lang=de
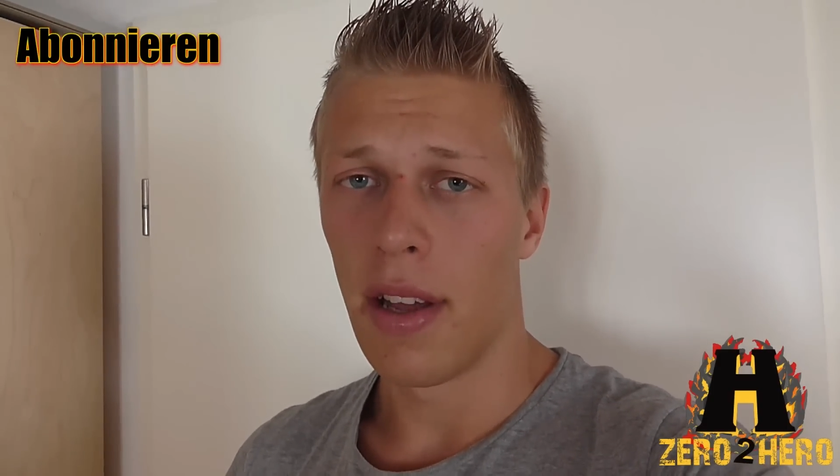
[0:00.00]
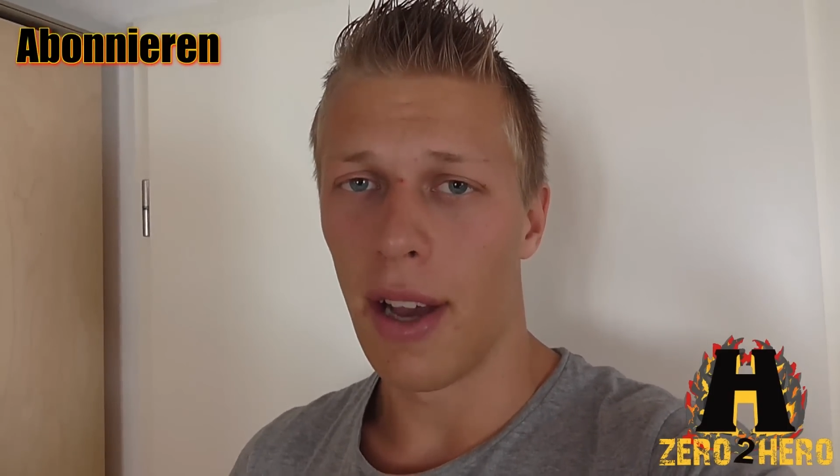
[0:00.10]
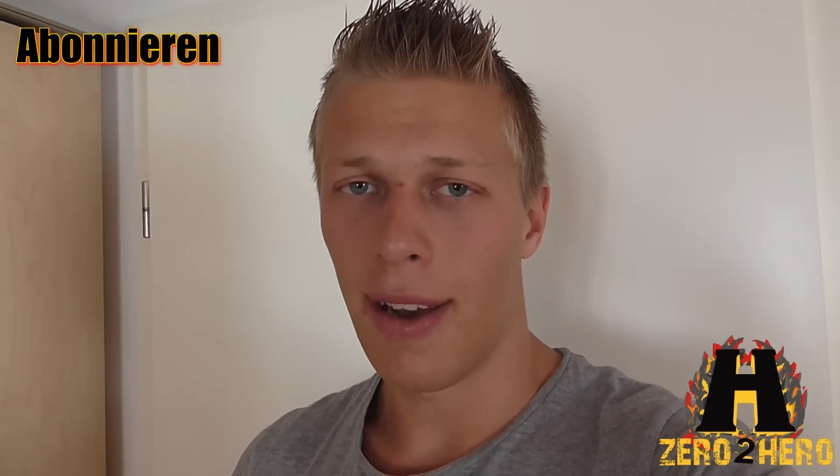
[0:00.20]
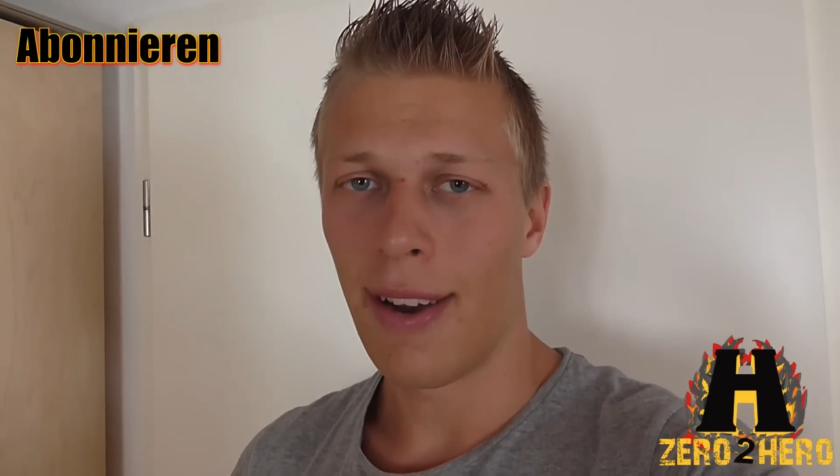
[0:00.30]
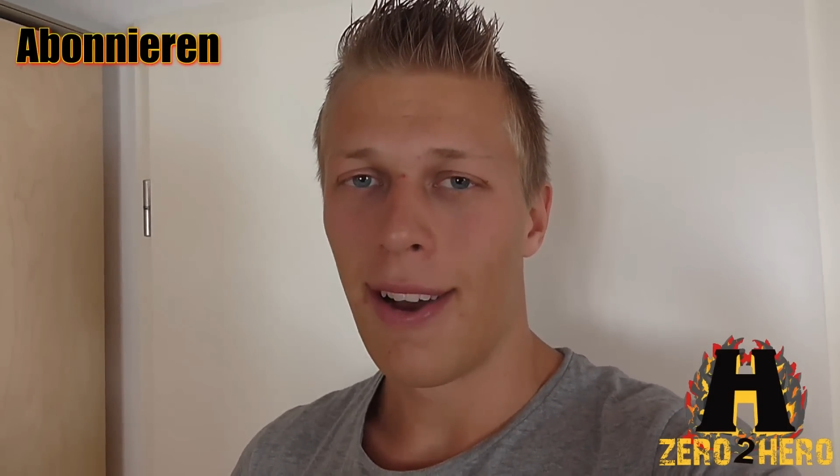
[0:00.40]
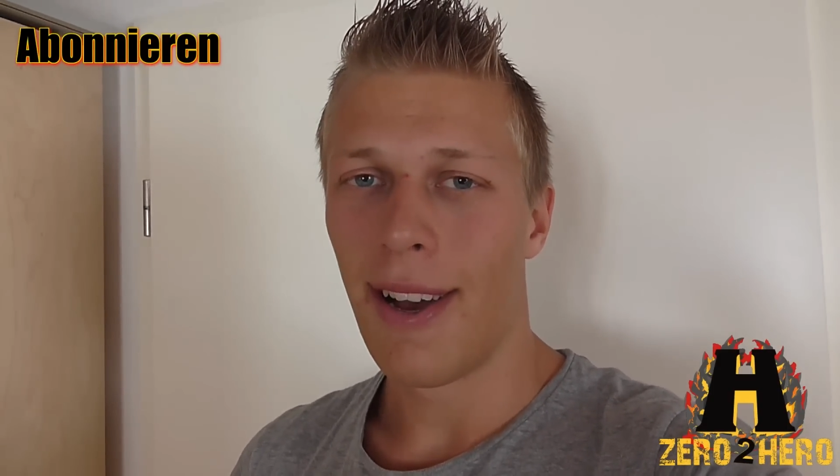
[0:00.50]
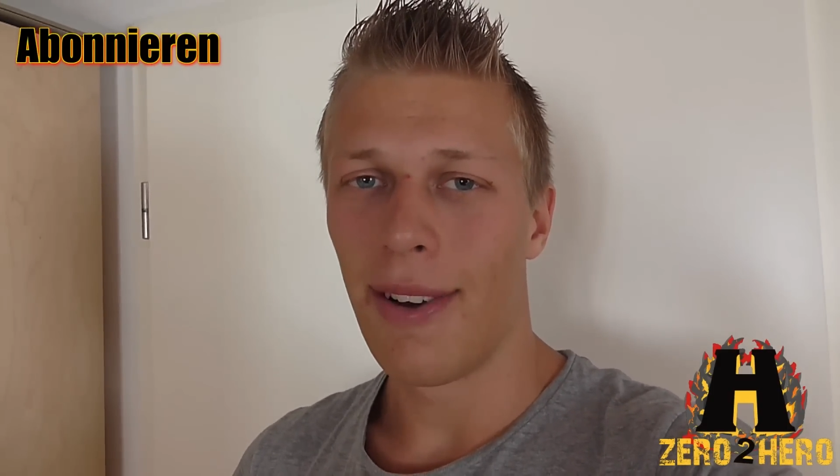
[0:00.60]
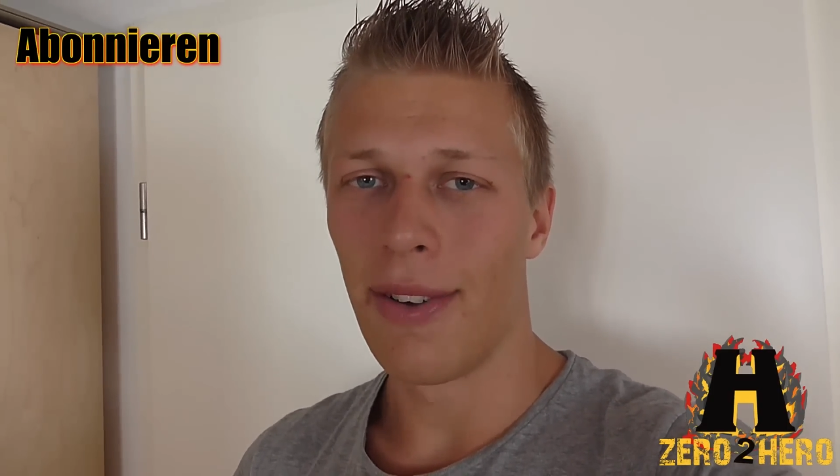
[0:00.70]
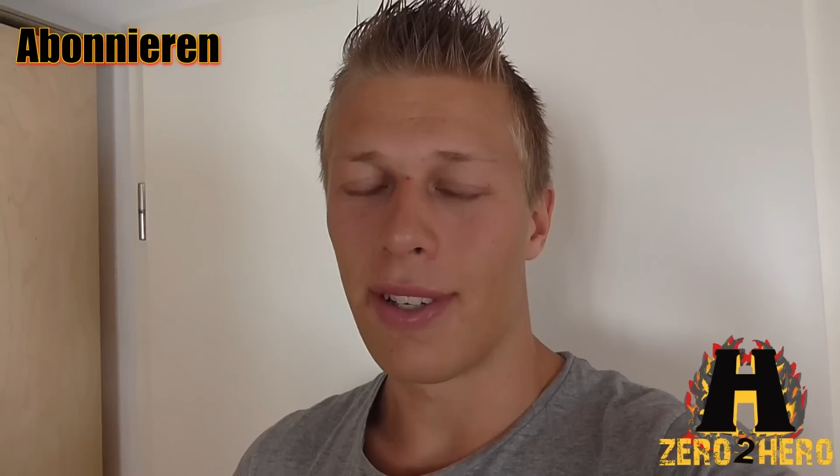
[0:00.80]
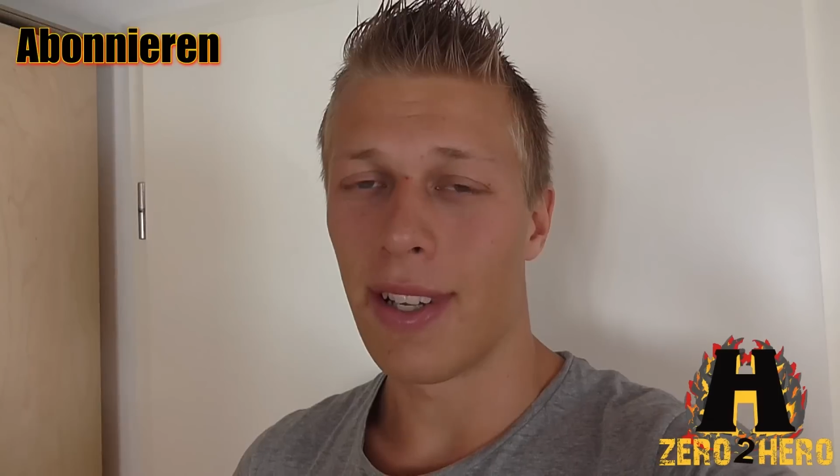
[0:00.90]
Ja?
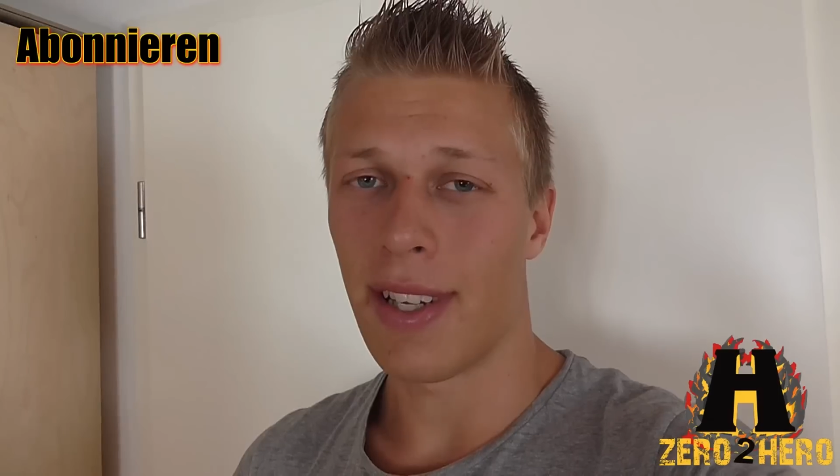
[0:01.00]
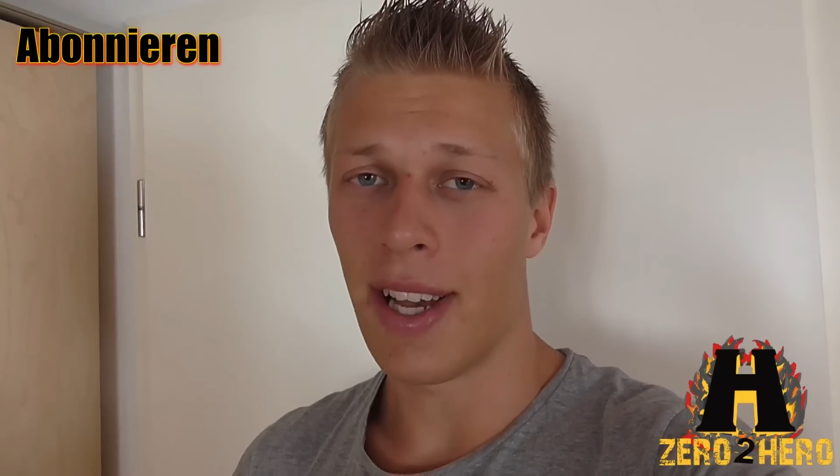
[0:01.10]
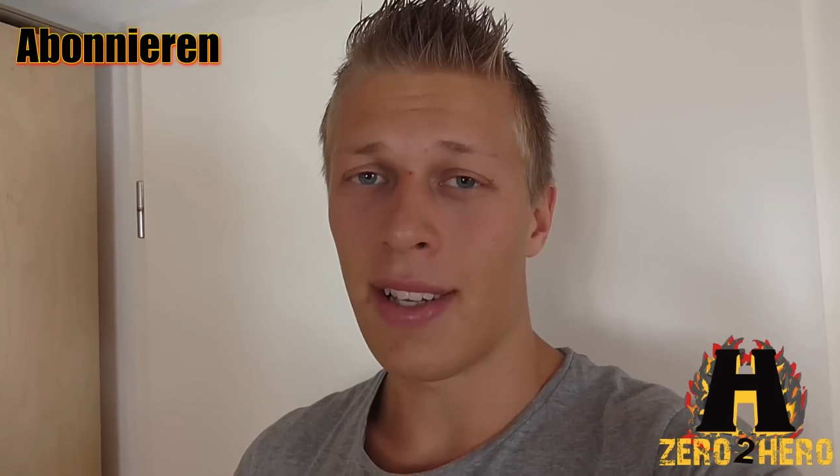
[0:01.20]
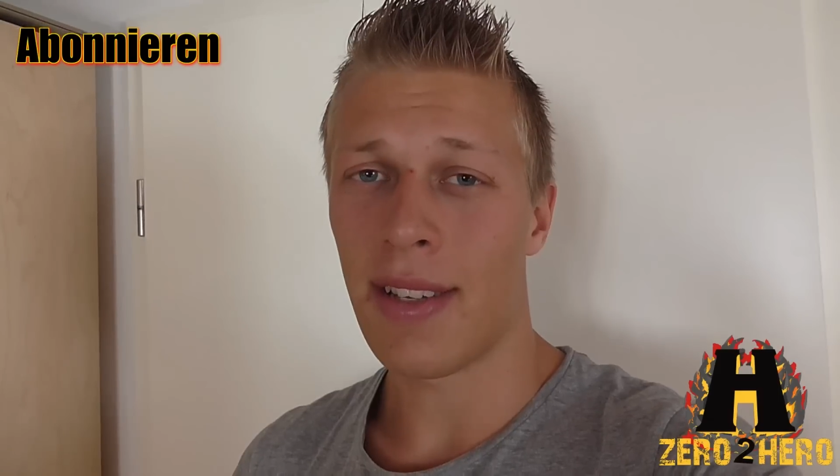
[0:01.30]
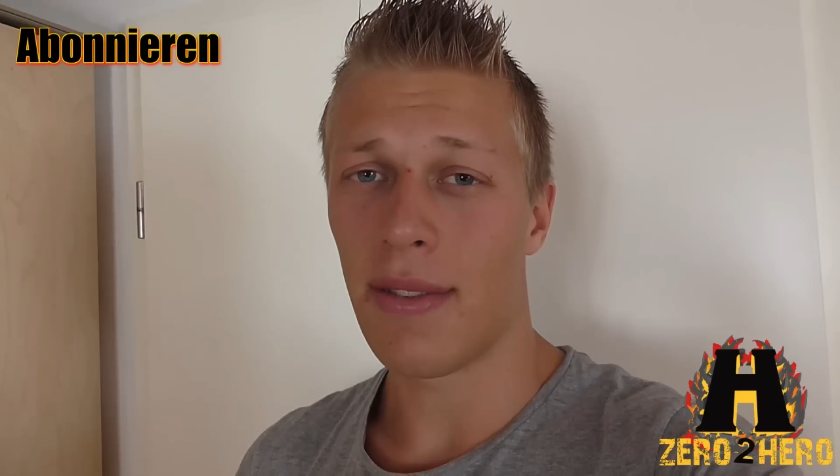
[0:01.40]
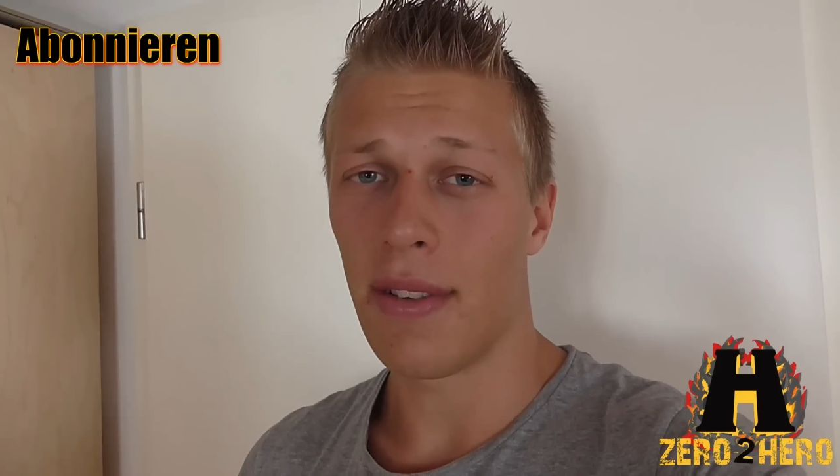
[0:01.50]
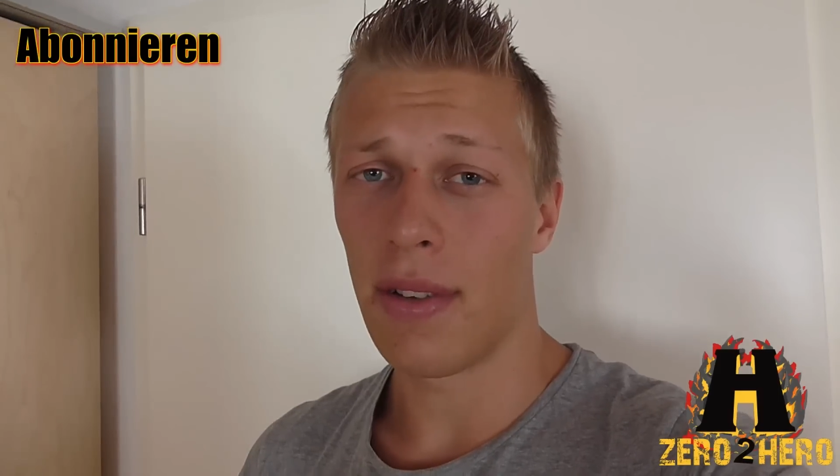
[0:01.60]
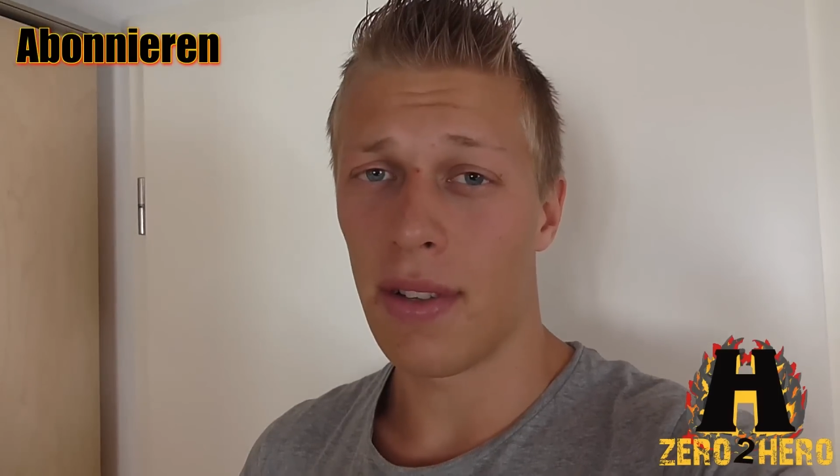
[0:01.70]
Und das heißt,